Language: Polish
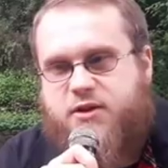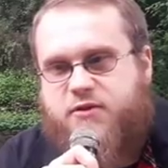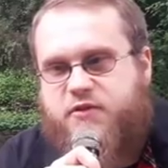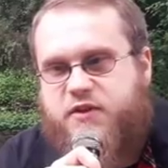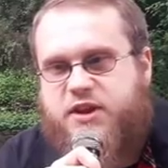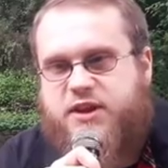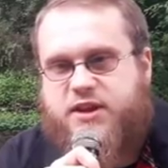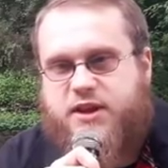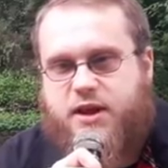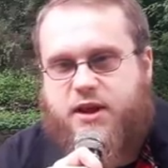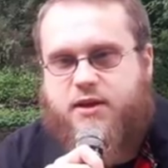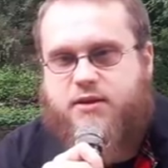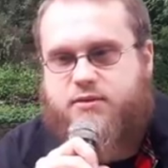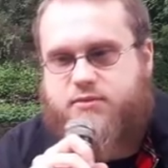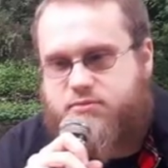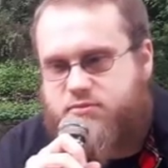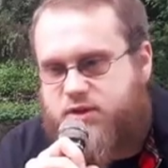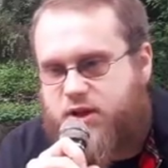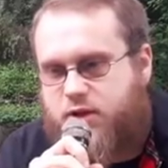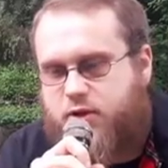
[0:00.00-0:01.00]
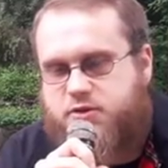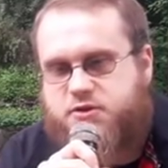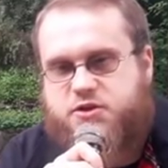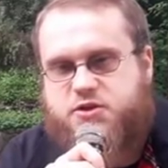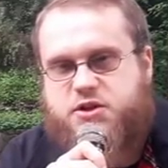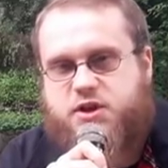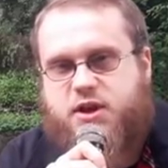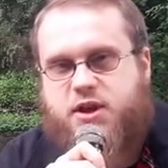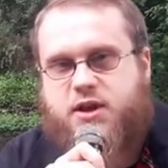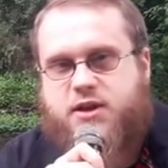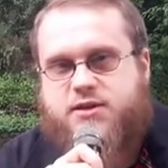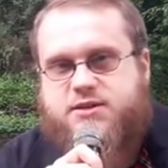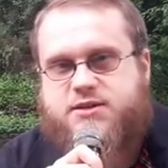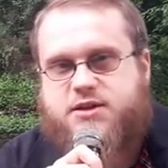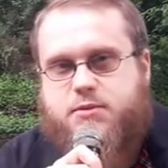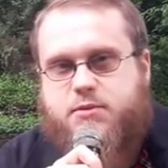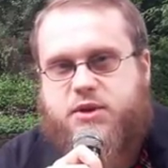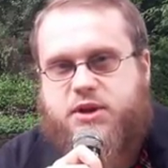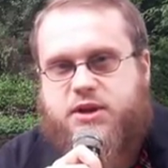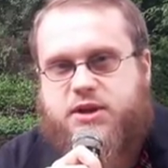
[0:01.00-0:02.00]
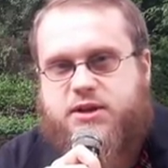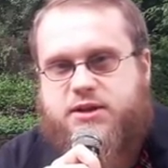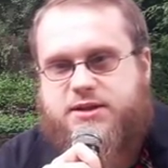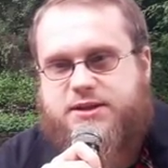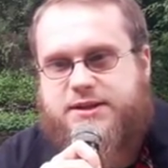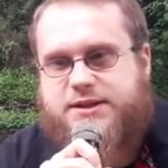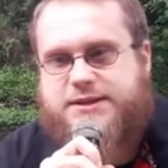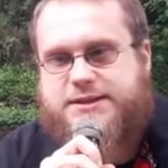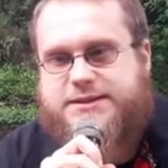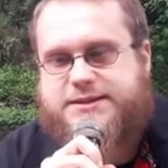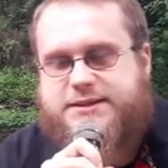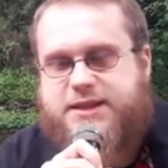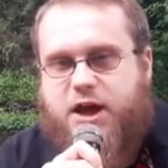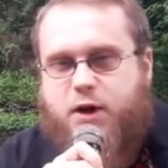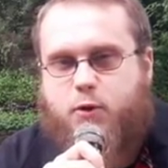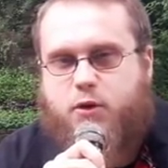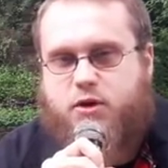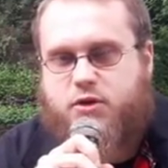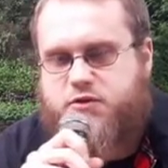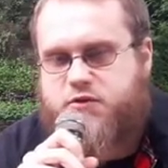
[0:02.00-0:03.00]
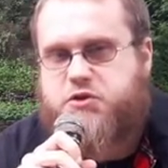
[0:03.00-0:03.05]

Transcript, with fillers: winne tego, co się z nimi e, stało.